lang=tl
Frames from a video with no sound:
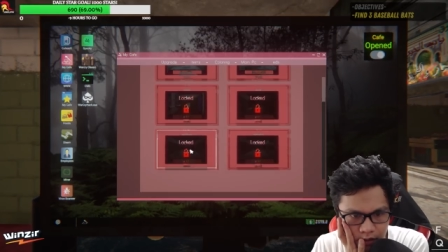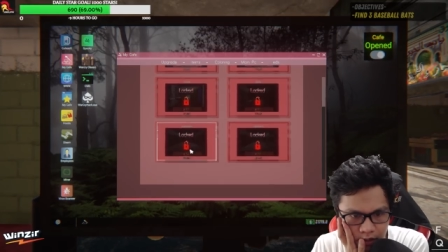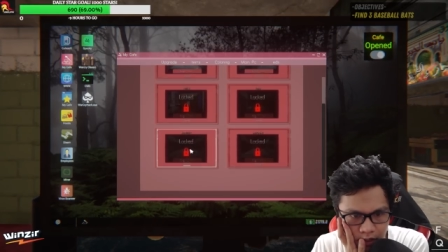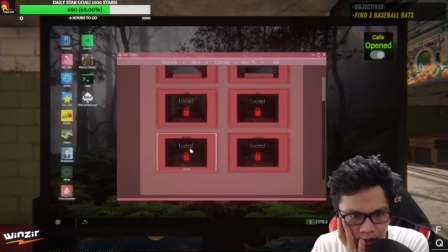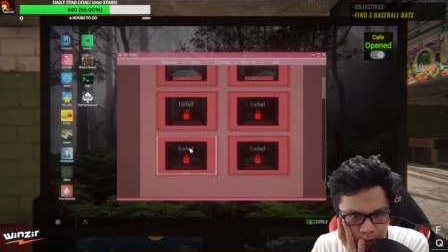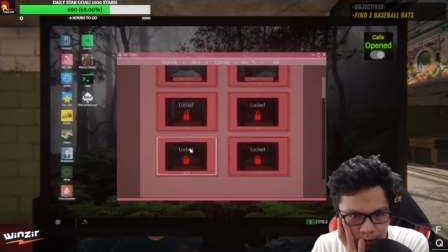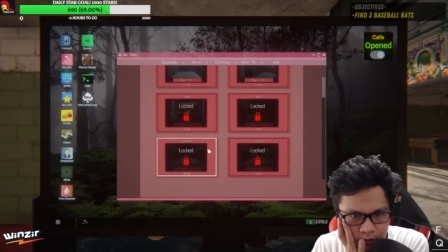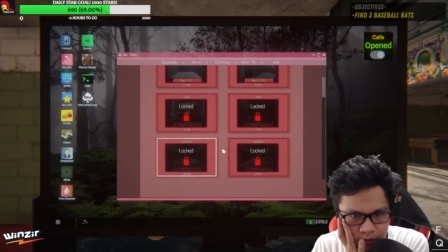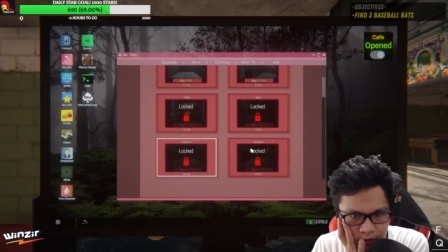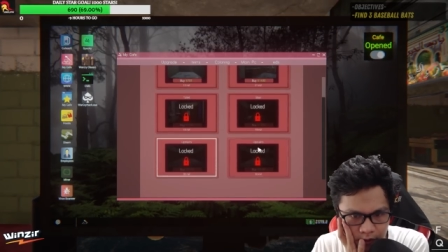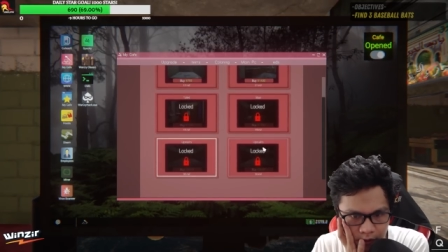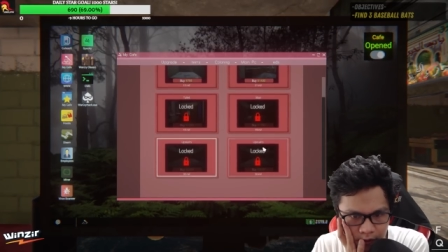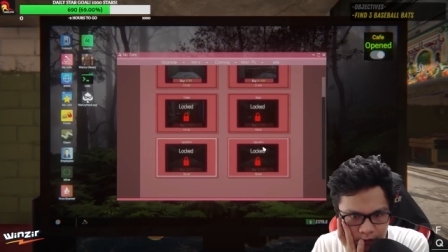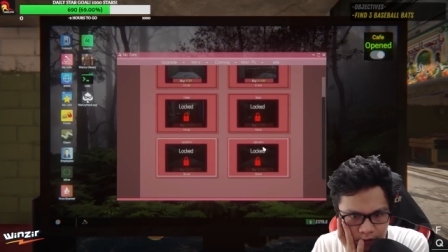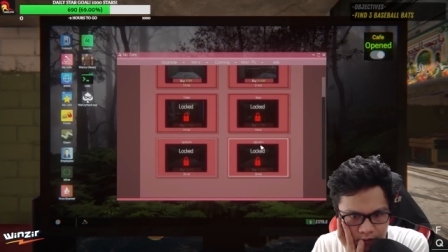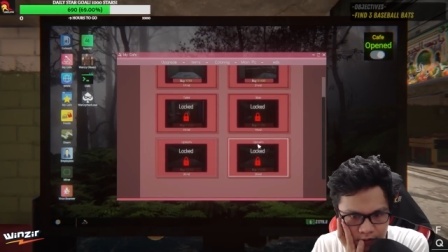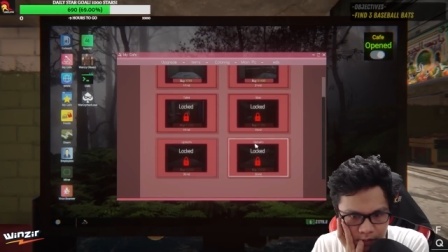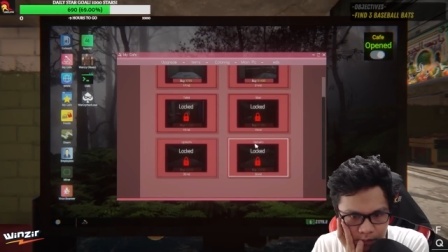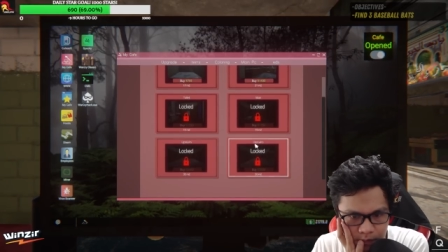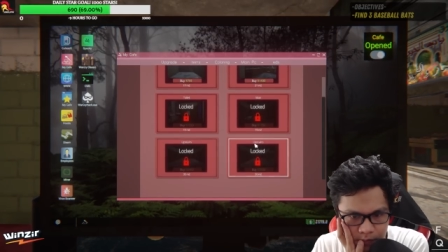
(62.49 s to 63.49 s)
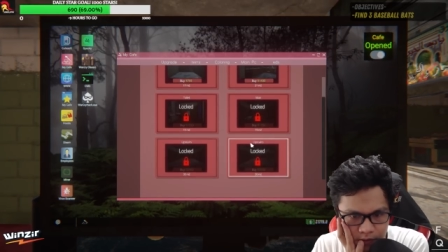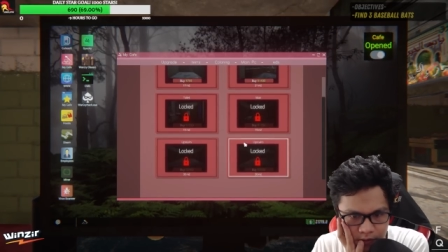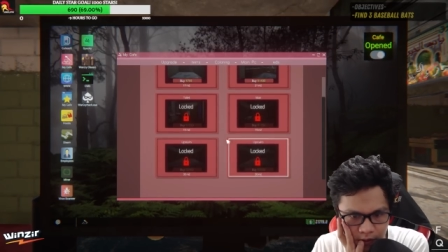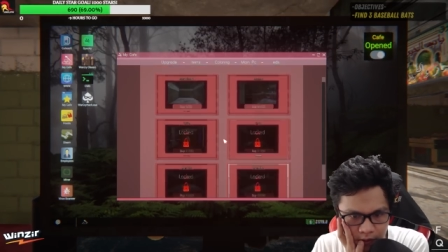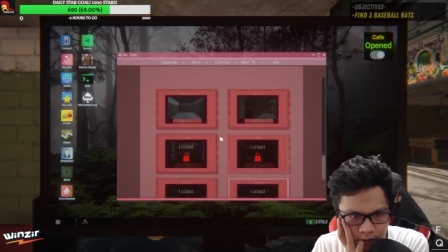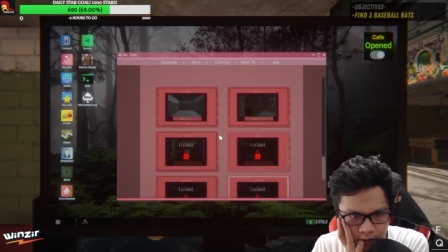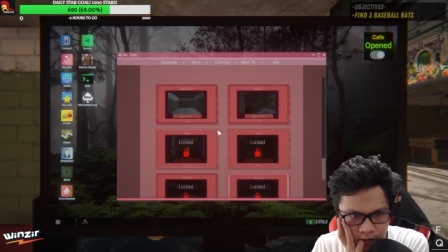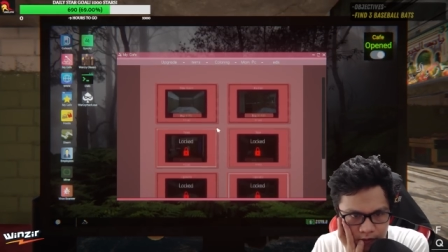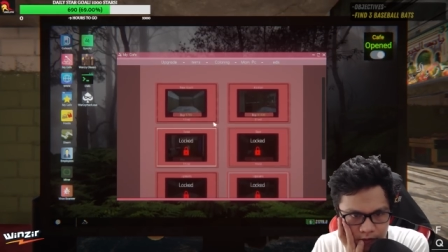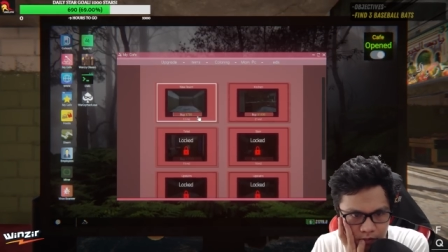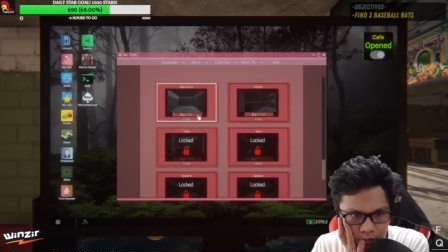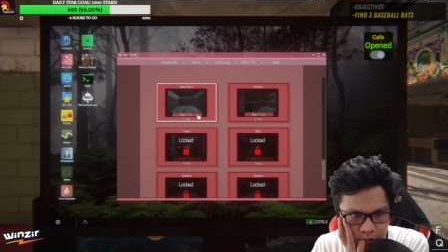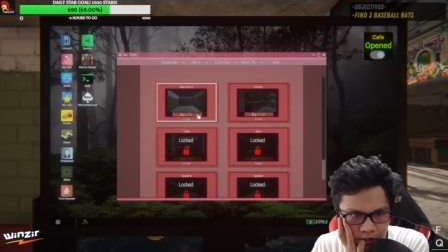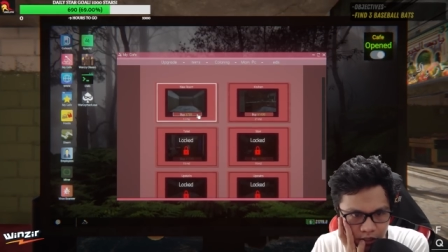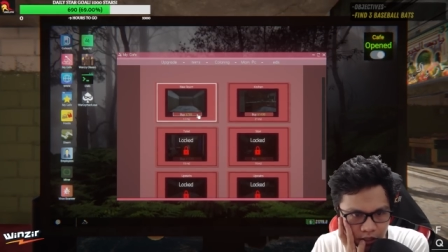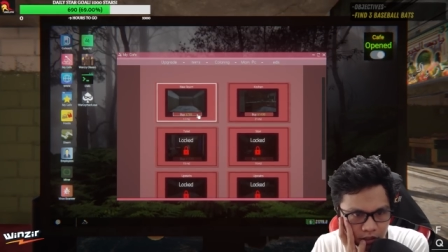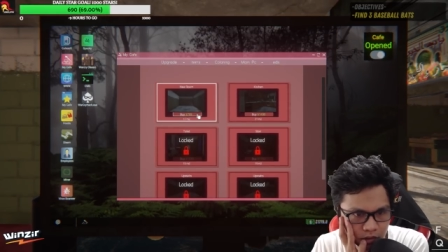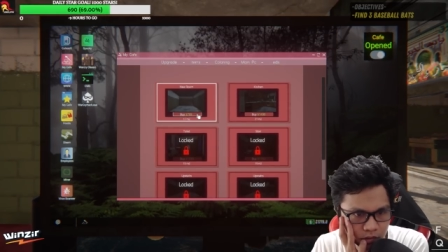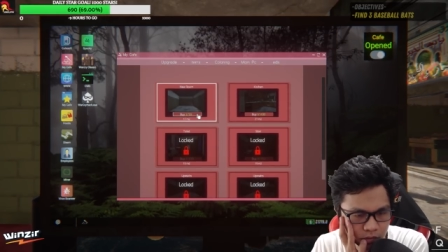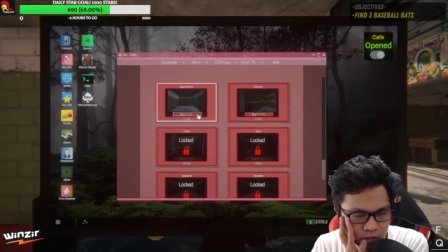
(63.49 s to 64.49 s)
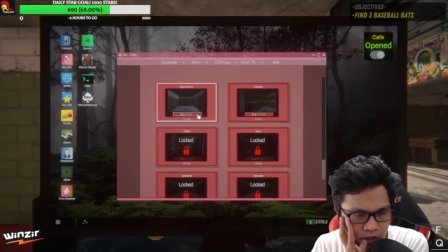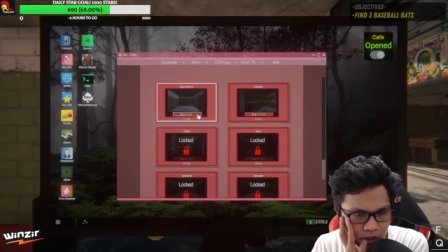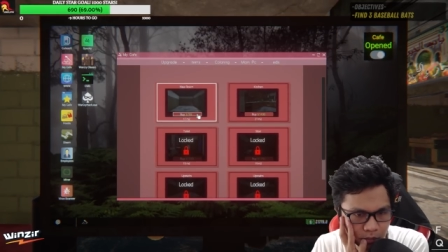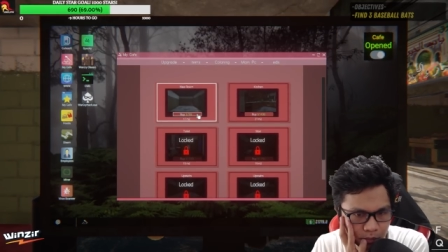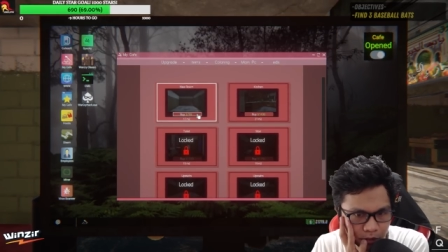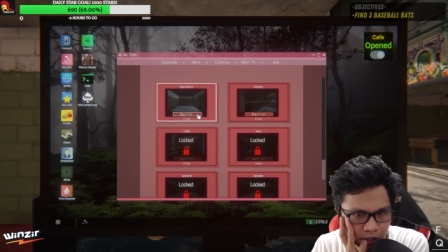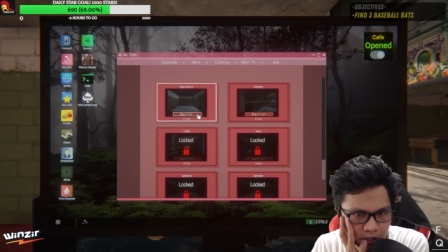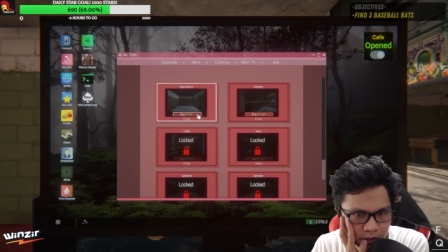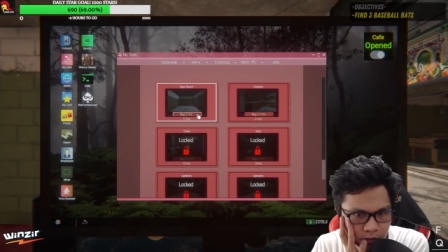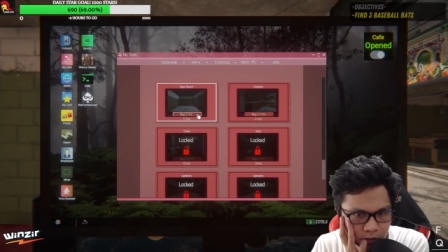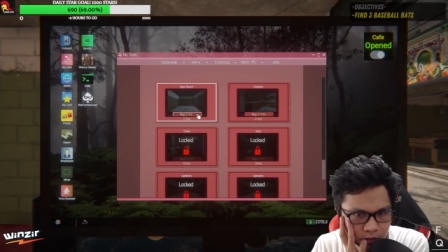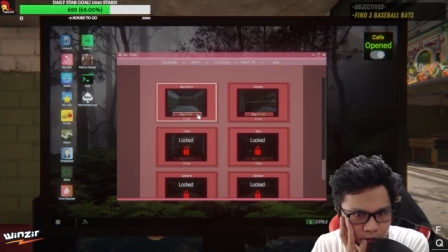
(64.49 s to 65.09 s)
Upstairs, upstairs. Padakon nga rin. Paliton